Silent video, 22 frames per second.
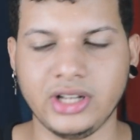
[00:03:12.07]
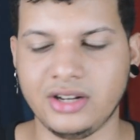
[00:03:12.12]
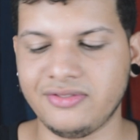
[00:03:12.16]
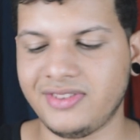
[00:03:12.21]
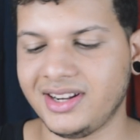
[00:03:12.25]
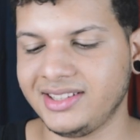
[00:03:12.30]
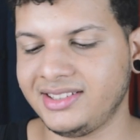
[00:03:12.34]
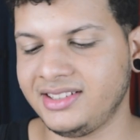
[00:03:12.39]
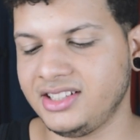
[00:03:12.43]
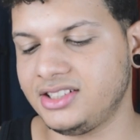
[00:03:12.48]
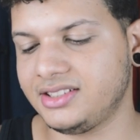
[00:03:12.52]
ele
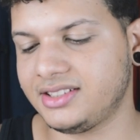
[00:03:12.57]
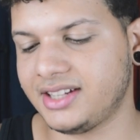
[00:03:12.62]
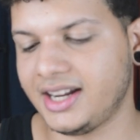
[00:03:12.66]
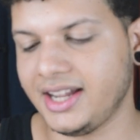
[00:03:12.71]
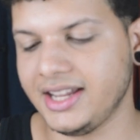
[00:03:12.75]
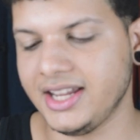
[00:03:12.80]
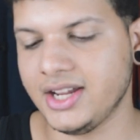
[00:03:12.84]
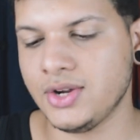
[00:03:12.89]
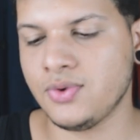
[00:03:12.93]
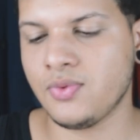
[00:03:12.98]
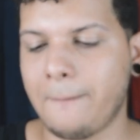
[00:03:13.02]
vai
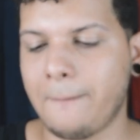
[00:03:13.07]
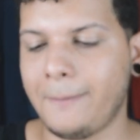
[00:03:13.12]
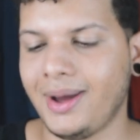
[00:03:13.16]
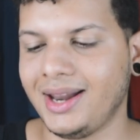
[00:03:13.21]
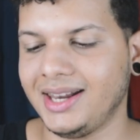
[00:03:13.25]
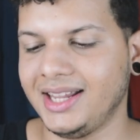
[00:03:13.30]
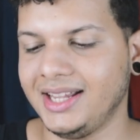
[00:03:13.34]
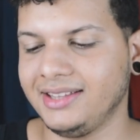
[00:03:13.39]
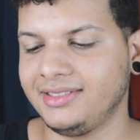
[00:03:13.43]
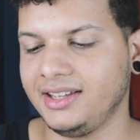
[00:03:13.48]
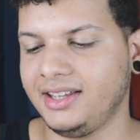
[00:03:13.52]
extrair
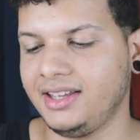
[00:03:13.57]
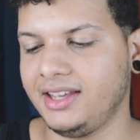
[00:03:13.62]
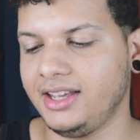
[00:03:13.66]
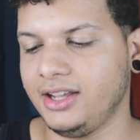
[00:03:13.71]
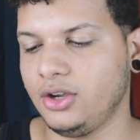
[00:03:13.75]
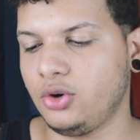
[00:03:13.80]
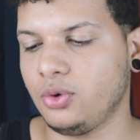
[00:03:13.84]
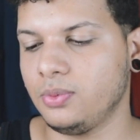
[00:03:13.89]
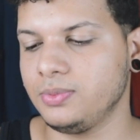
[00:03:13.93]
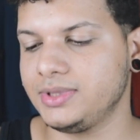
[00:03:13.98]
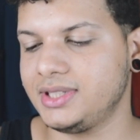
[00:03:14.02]
paleta aqui
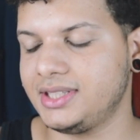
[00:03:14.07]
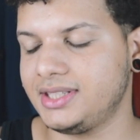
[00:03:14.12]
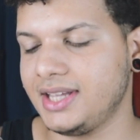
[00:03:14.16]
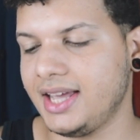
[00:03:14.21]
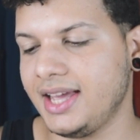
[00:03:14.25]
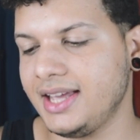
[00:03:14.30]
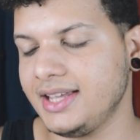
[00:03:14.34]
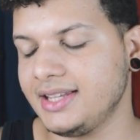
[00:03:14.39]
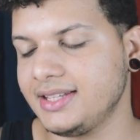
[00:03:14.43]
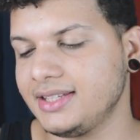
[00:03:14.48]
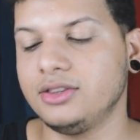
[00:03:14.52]
com
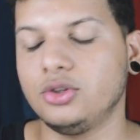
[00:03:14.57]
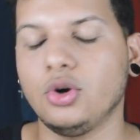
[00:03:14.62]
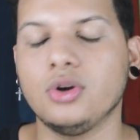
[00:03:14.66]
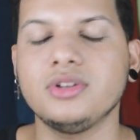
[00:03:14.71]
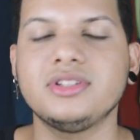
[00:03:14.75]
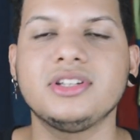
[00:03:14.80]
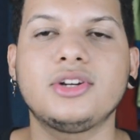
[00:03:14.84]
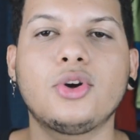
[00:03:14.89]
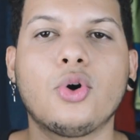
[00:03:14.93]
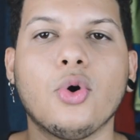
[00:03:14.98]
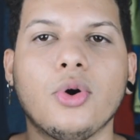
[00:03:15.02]
6,
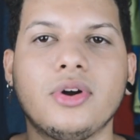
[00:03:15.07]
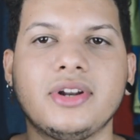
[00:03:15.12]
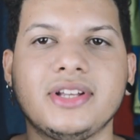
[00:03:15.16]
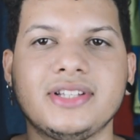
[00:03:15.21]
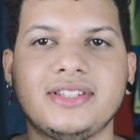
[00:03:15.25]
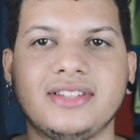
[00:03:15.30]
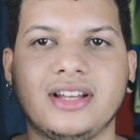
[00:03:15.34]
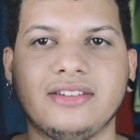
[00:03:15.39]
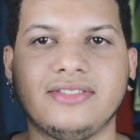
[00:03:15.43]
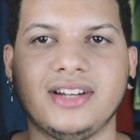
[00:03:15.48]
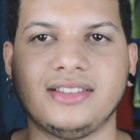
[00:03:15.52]
12 cores,
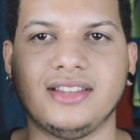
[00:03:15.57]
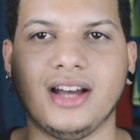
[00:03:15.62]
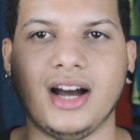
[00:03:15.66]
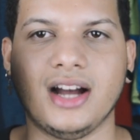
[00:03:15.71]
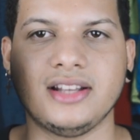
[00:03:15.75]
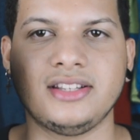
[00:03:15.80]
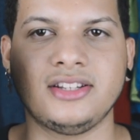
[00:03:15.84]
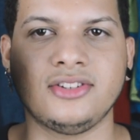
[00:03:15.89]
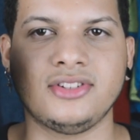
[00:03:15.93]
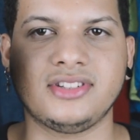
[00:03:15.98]
na verdade.